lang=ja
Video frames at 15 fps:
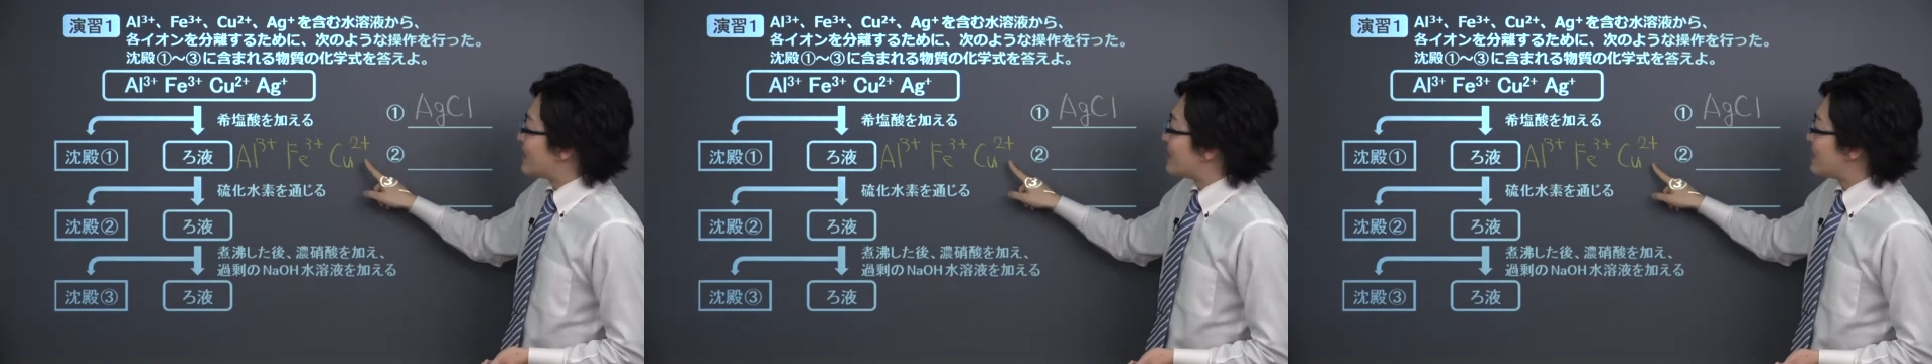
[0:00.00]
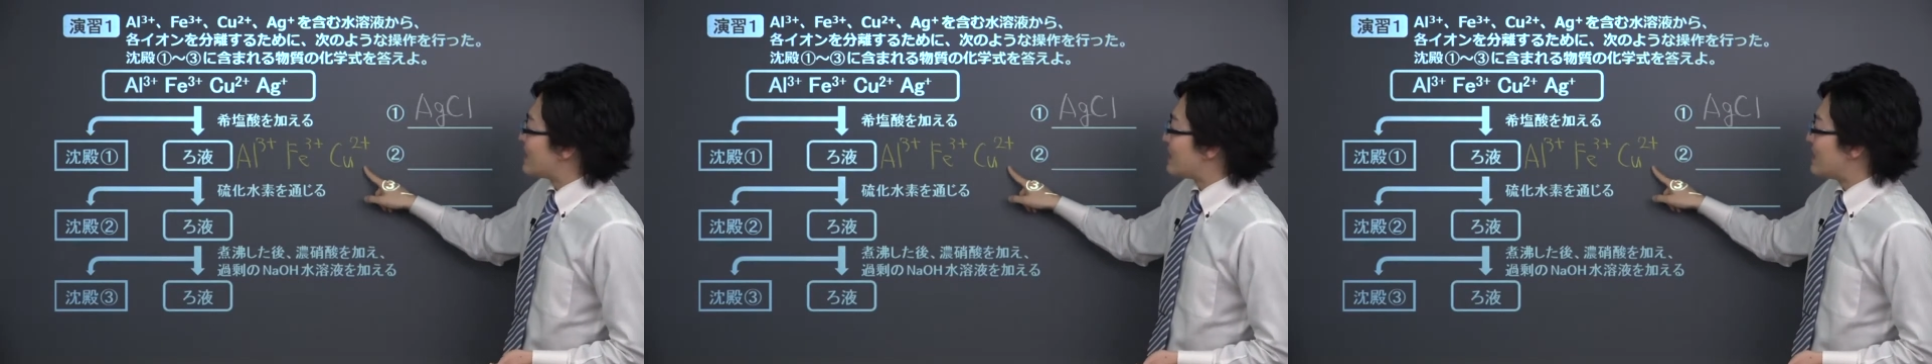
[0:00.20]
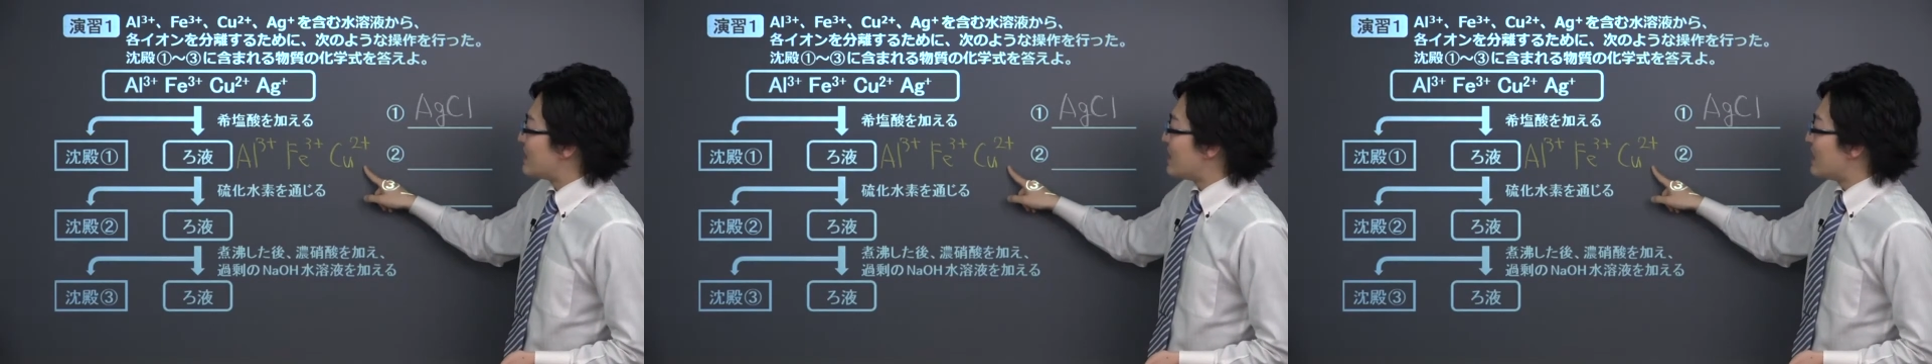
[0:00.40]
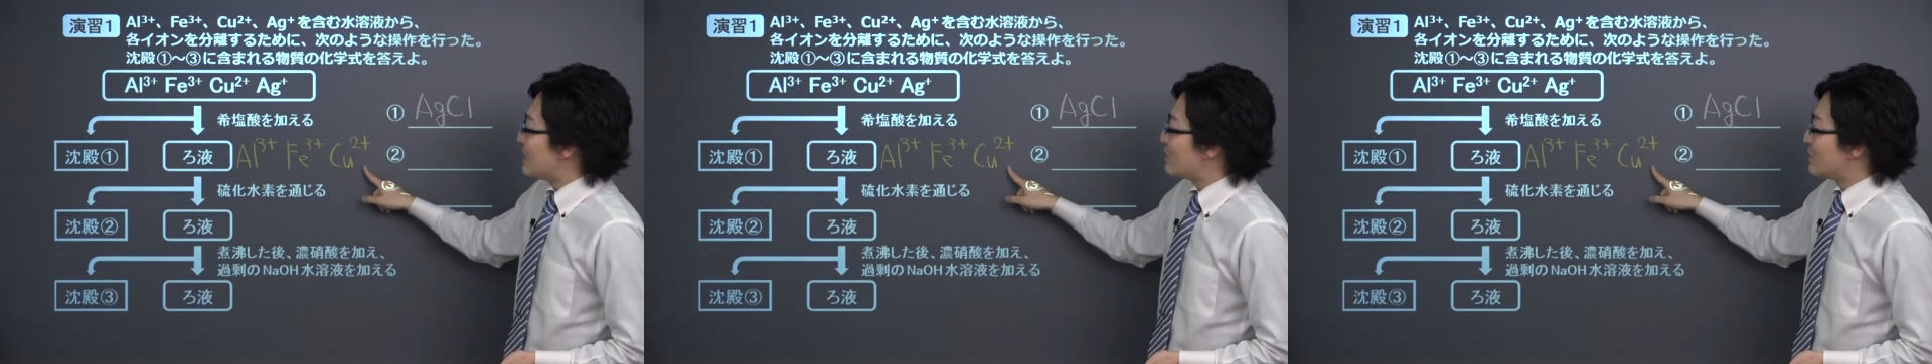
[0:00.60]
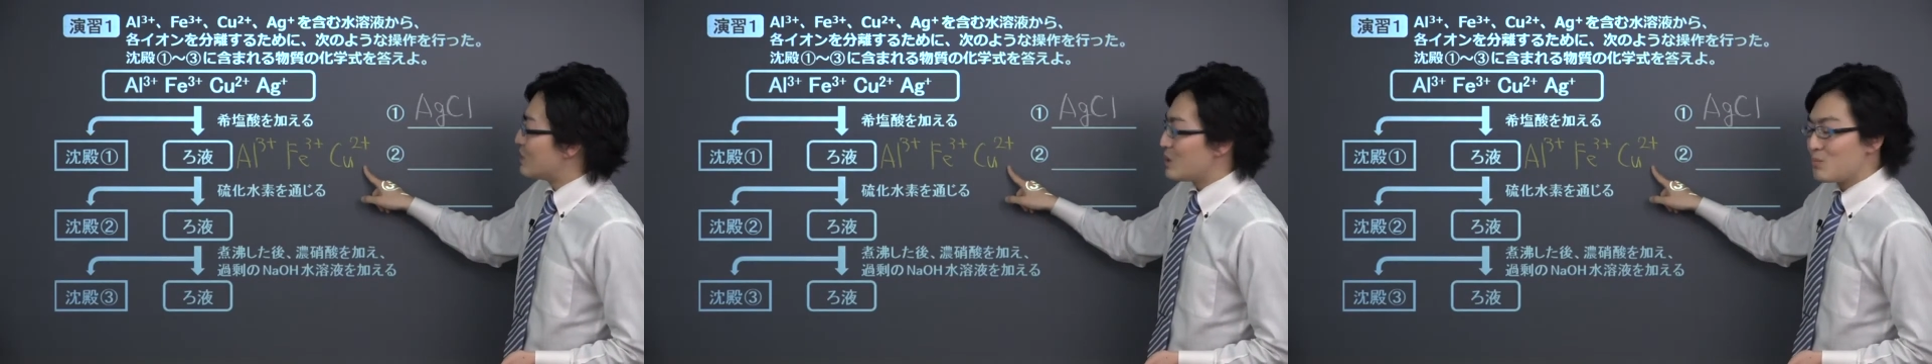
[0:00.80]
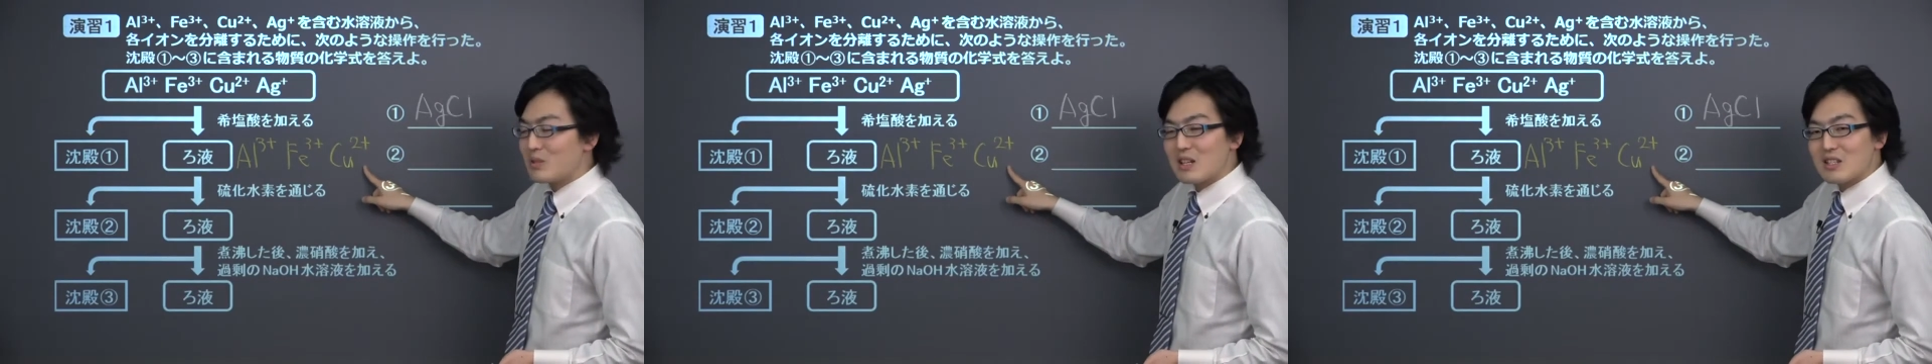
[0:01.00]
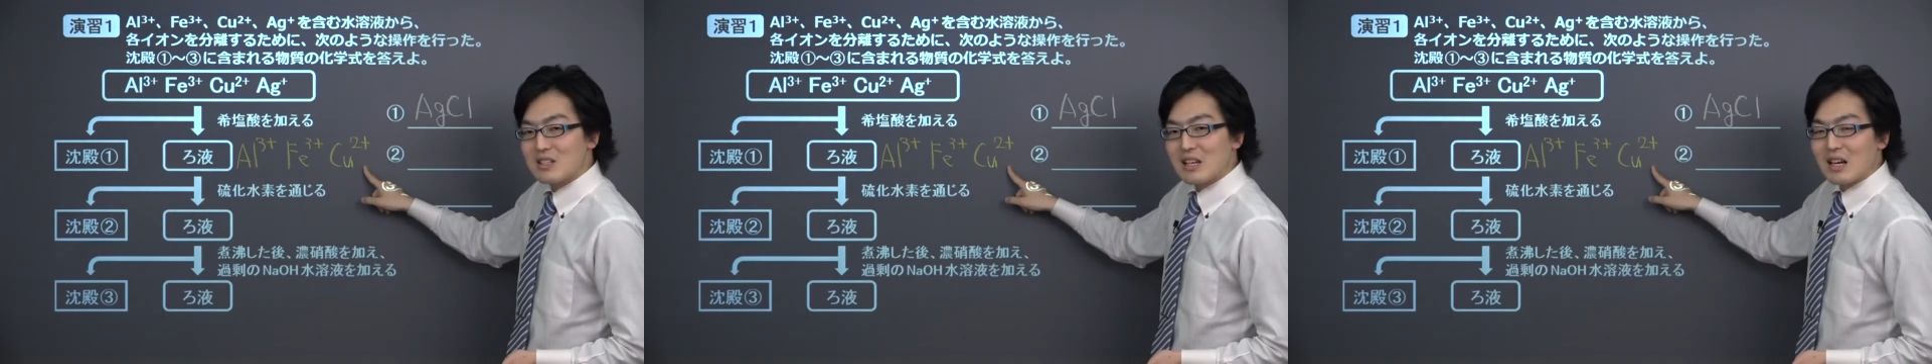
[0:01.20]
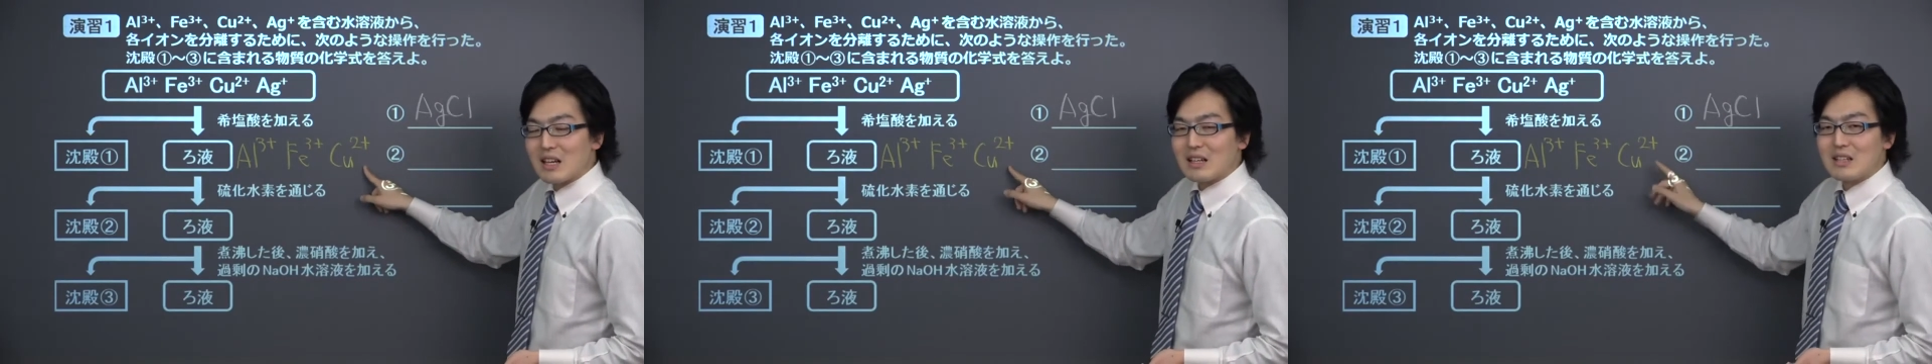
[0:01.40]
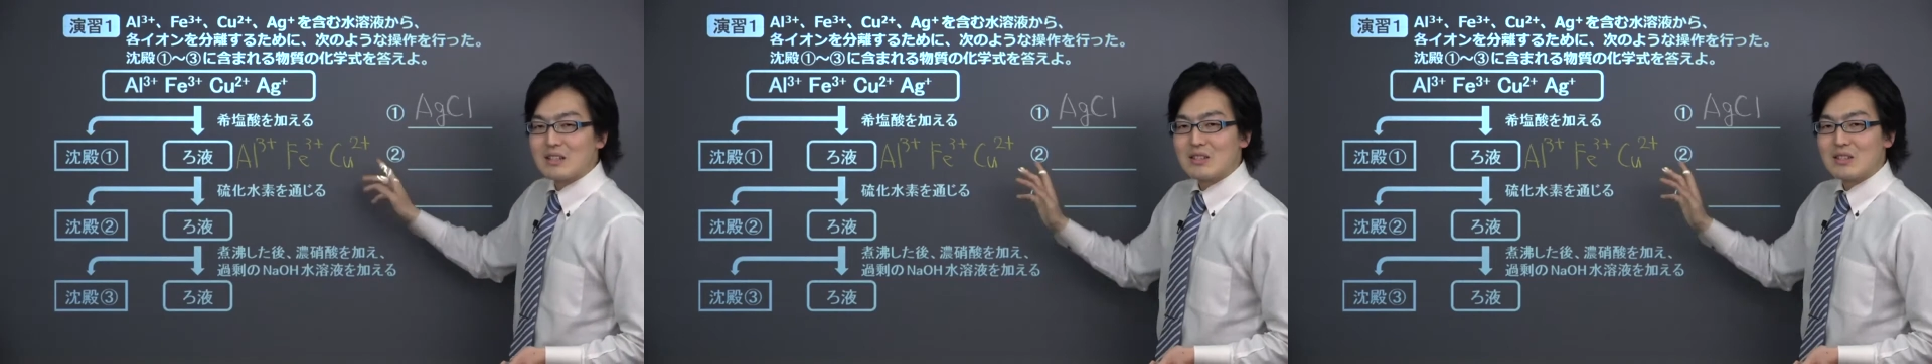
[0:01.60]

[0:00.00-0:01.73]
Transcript: CU2 プラスが